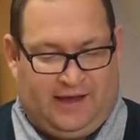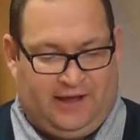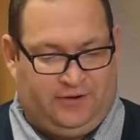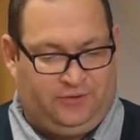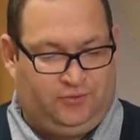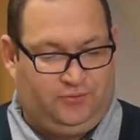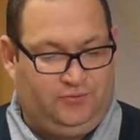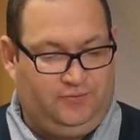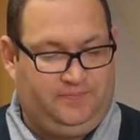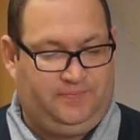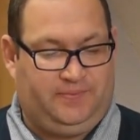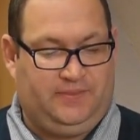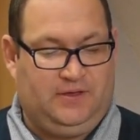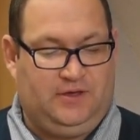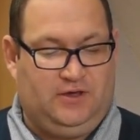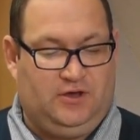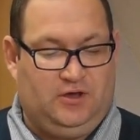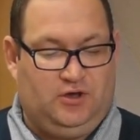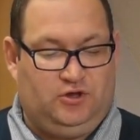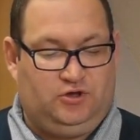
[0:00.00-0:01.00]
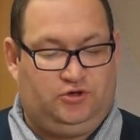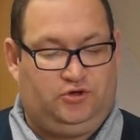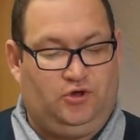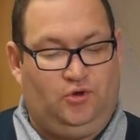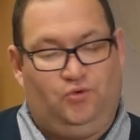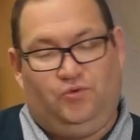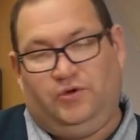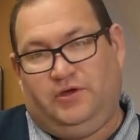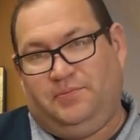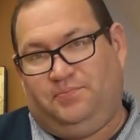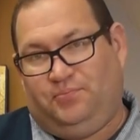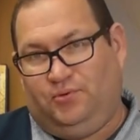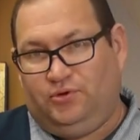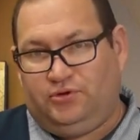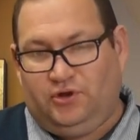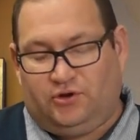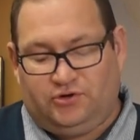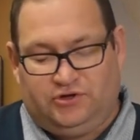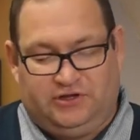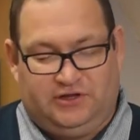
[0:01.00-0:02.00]
à nous, celui plus
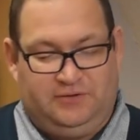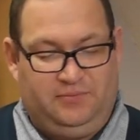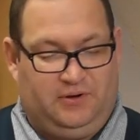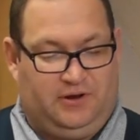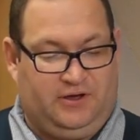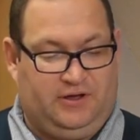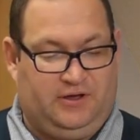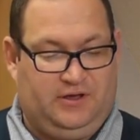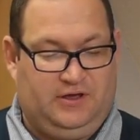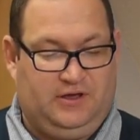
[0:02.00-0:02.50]
tangible